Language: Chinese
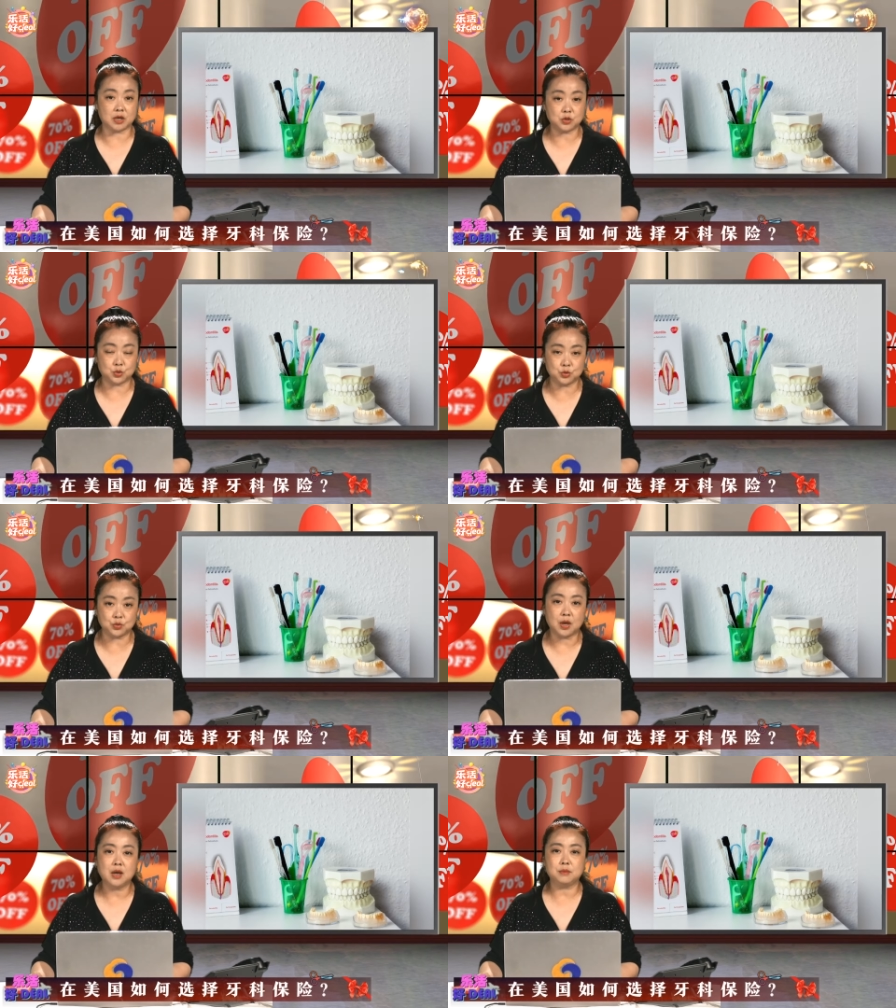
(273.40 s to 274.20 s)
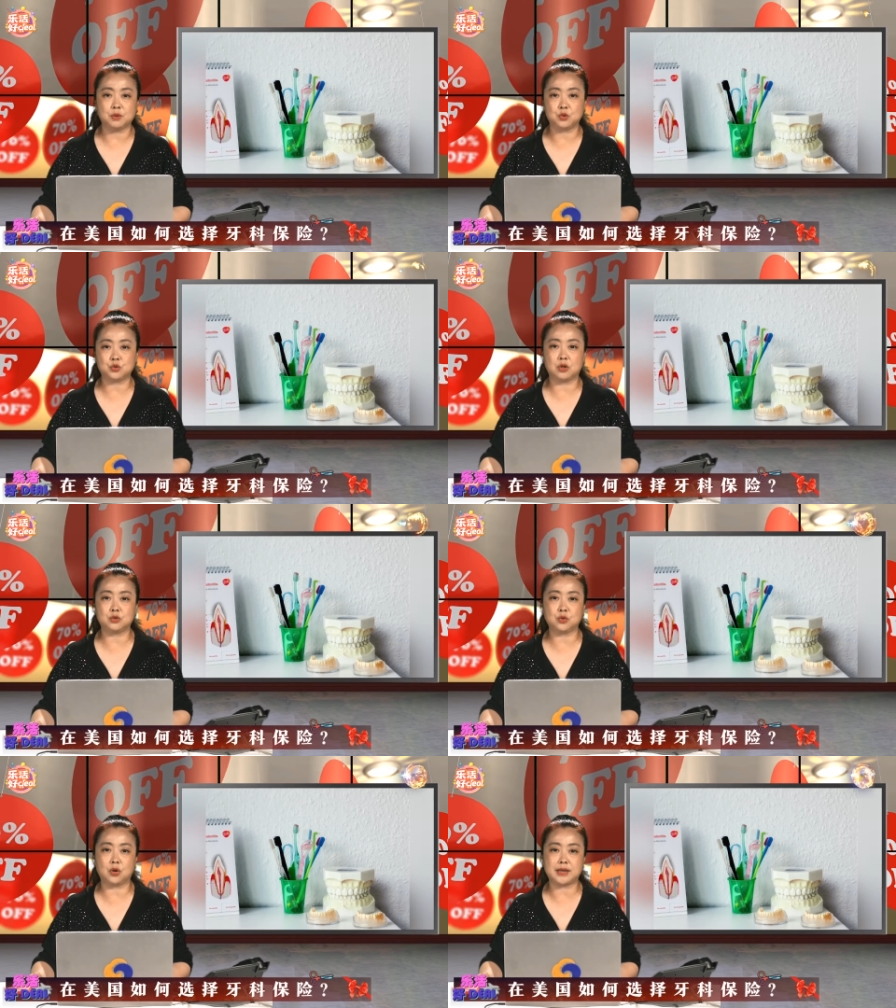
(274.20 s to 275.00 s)
手术，比如说
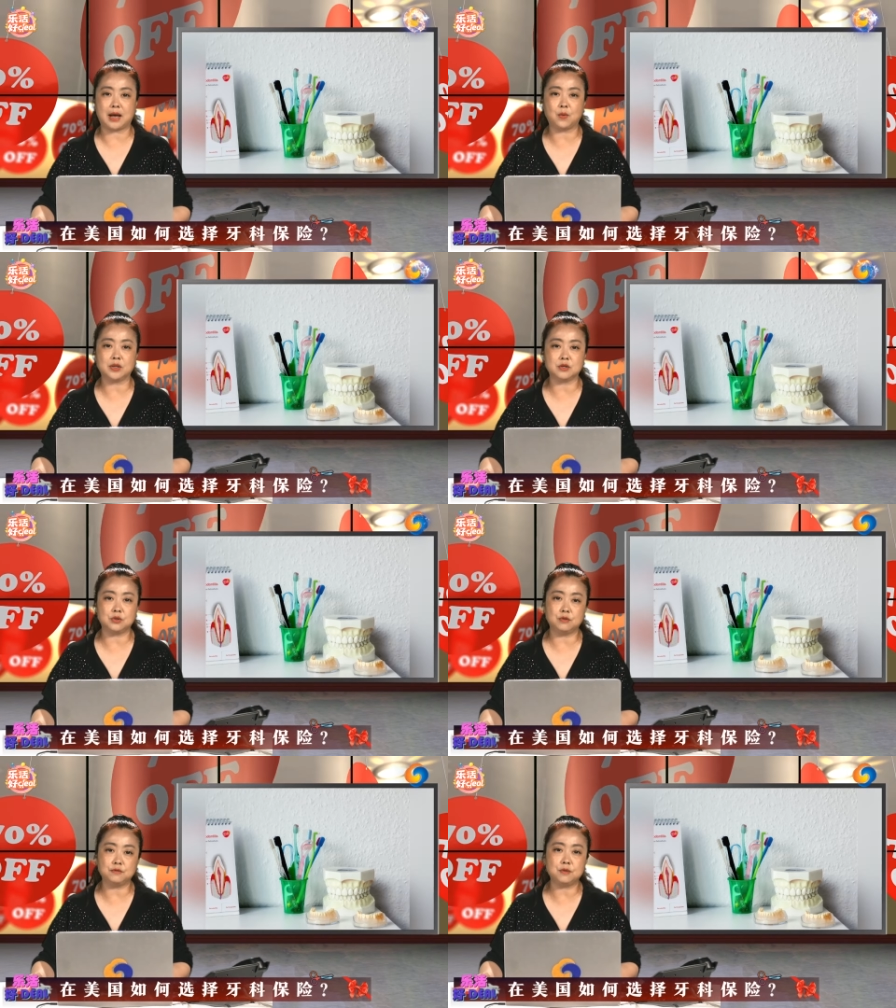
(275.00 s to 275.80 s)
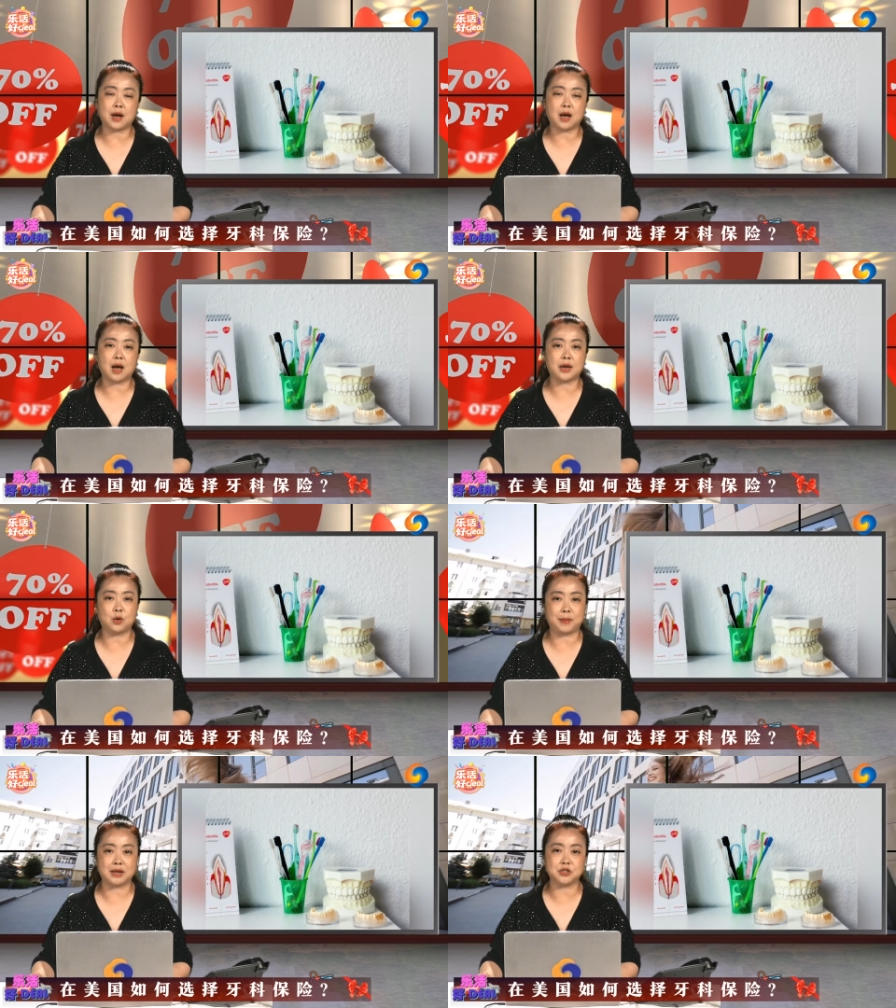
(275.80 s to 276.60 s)
做牙冠的修复啊，还
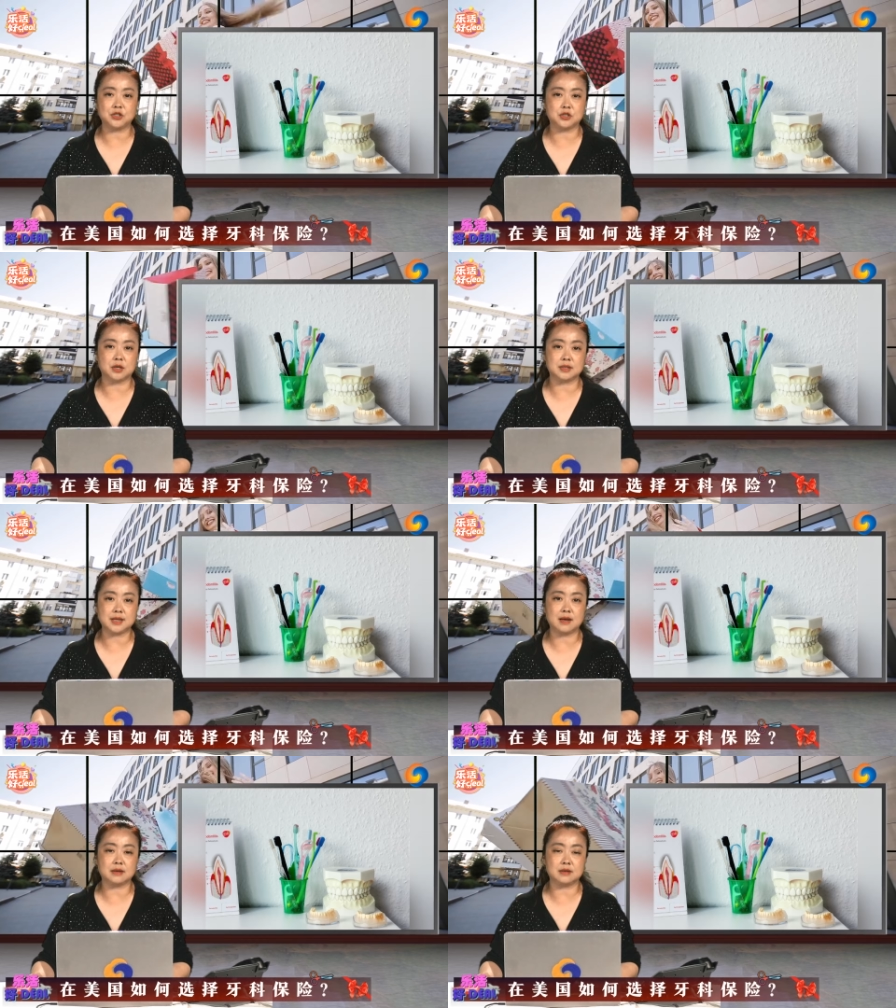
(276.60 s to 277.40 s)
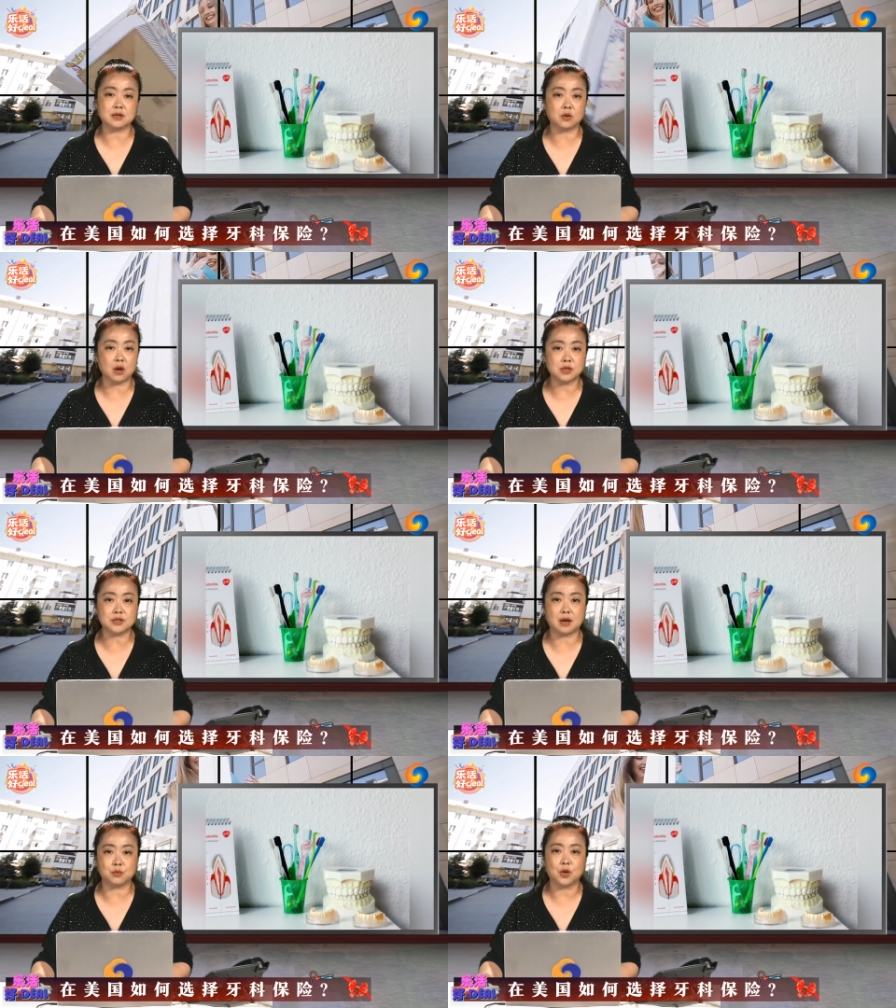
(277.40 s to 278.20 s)
有拔智齿等价格较高的
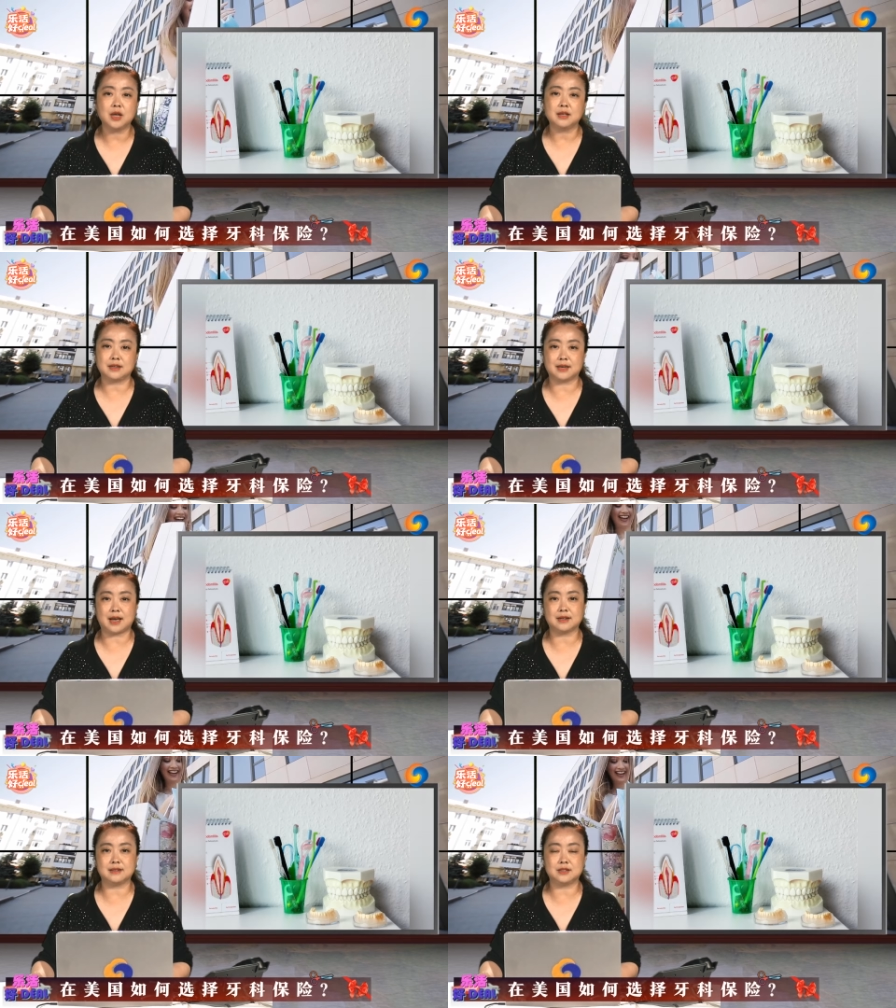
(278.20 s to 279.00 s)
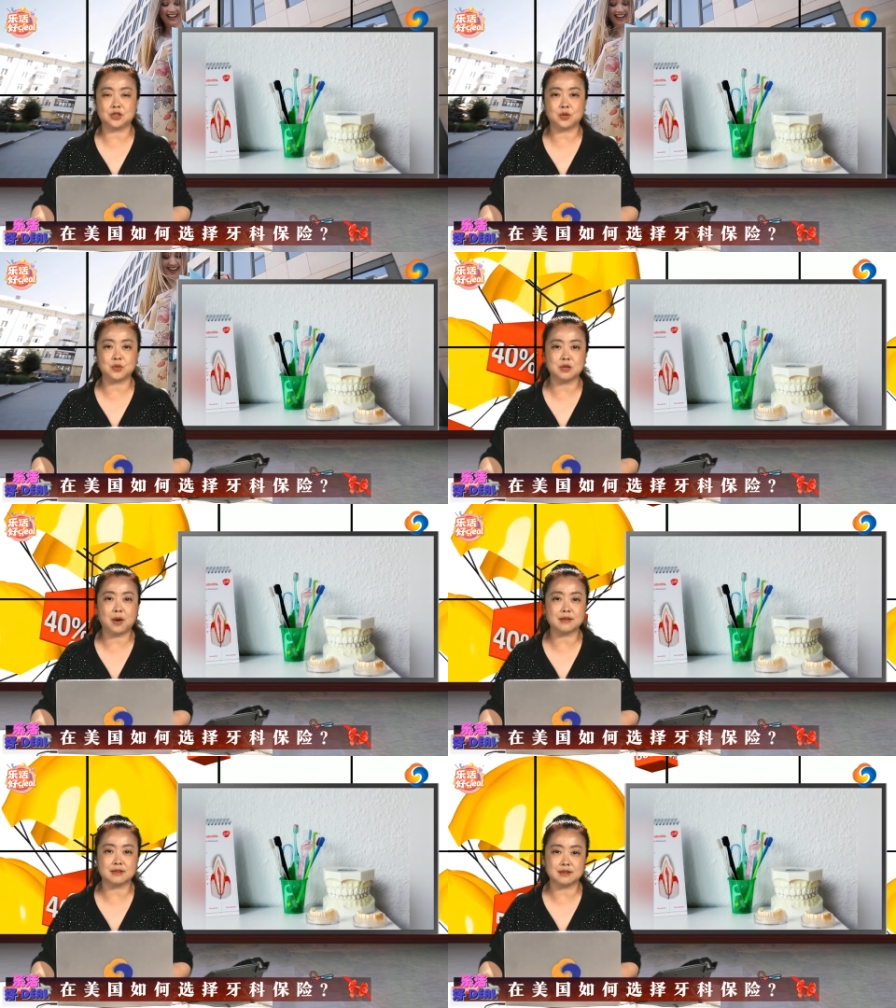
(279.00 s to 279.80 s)
项目，那牙科折扣计
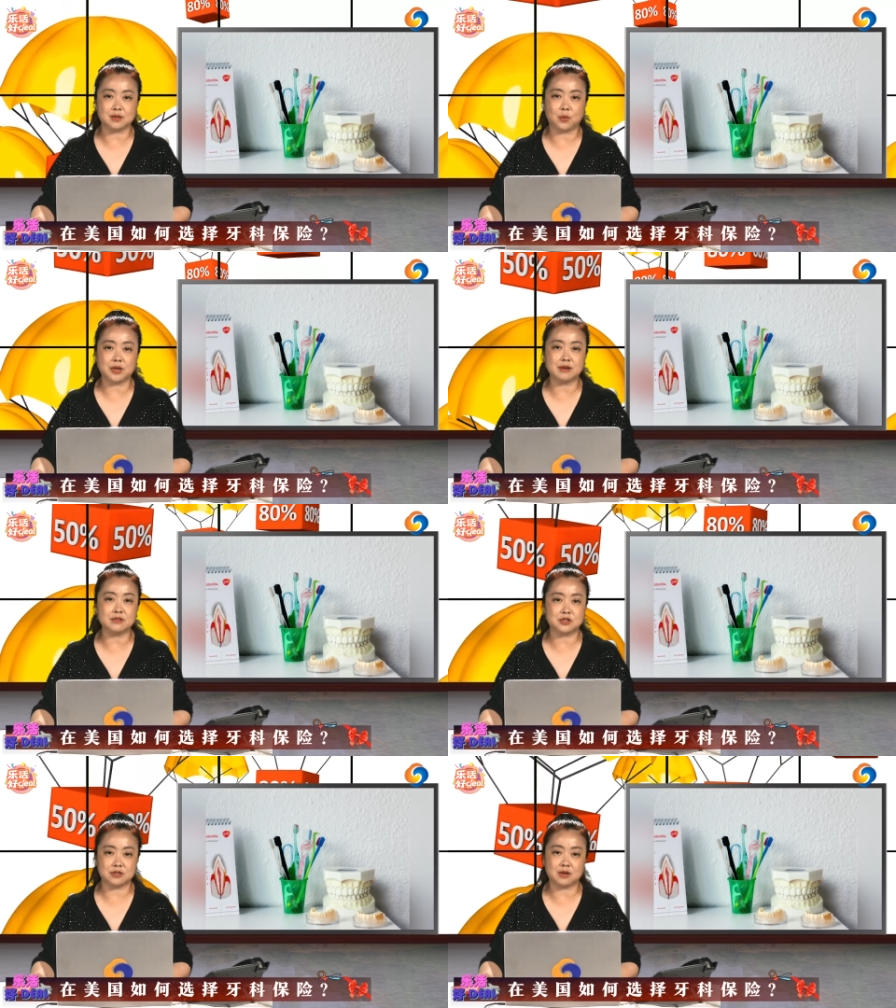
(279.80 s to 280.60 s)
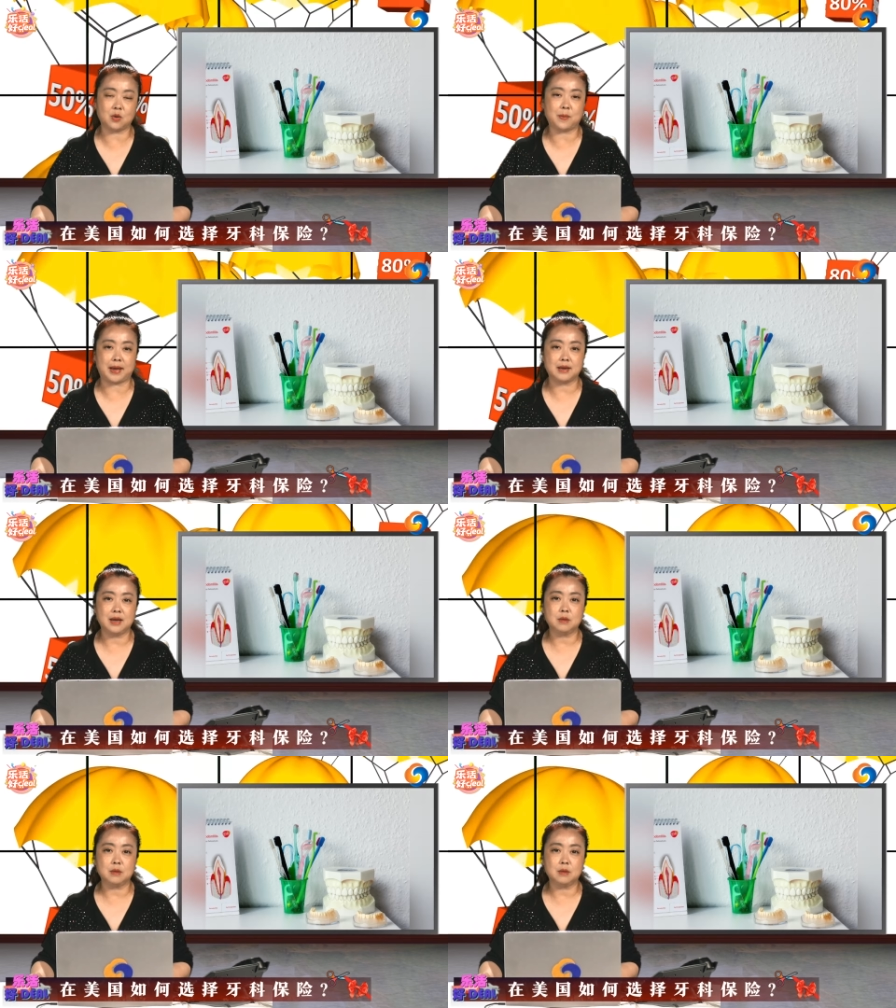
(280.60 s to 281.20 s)
划呢可能会更值得购买。